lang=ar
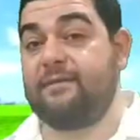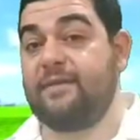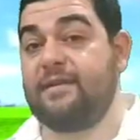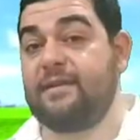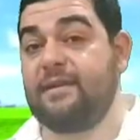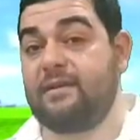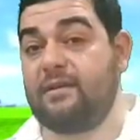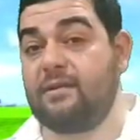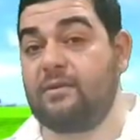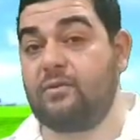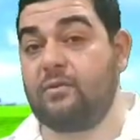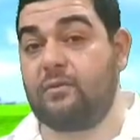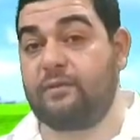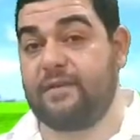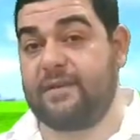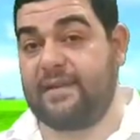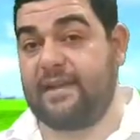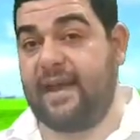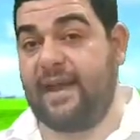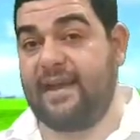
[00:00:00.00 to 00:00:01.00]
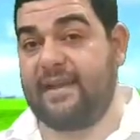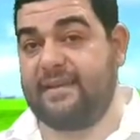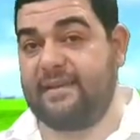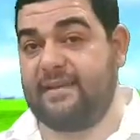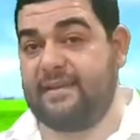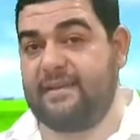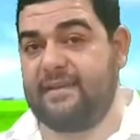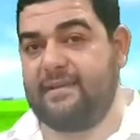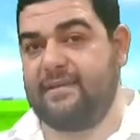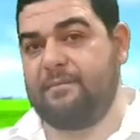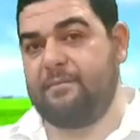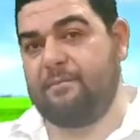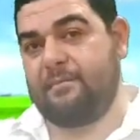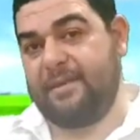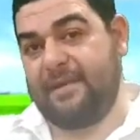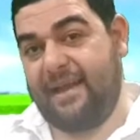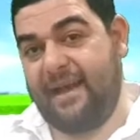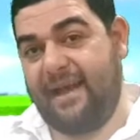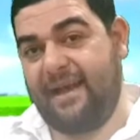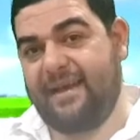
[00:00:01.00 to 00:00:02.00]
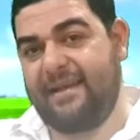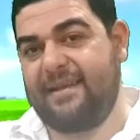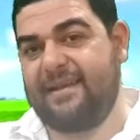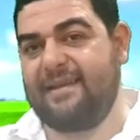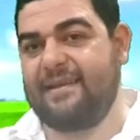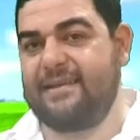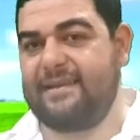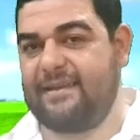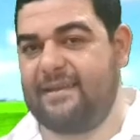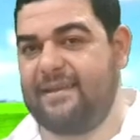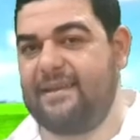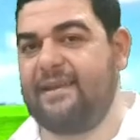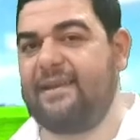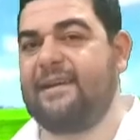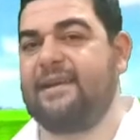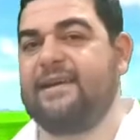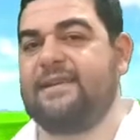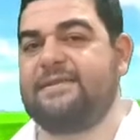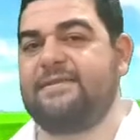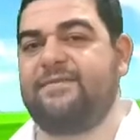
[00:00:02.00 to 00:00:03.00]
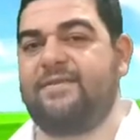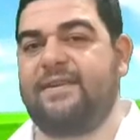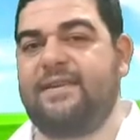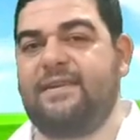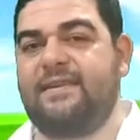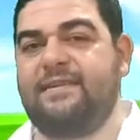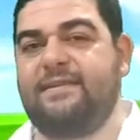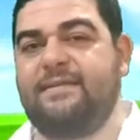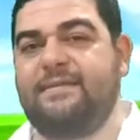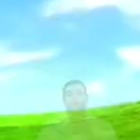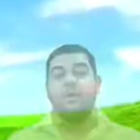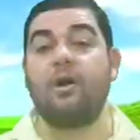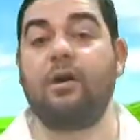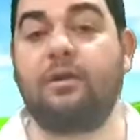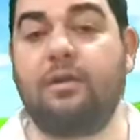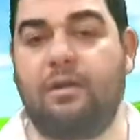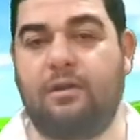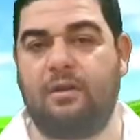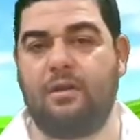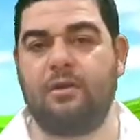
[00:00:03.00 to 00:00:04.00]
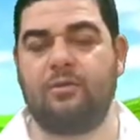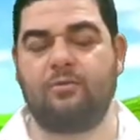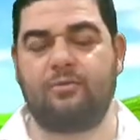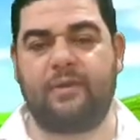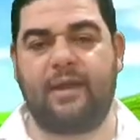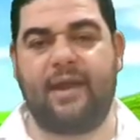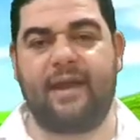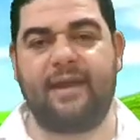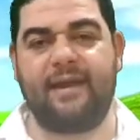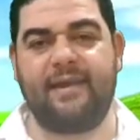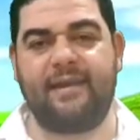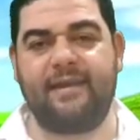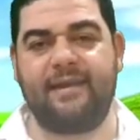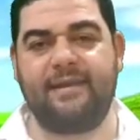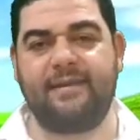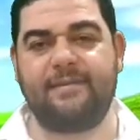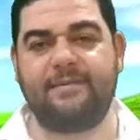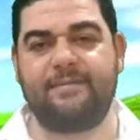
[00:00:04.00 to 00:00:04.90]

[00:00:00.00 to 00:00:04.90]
في تدرج في التحدي من أعلى إلى أسفل قال الله تعالى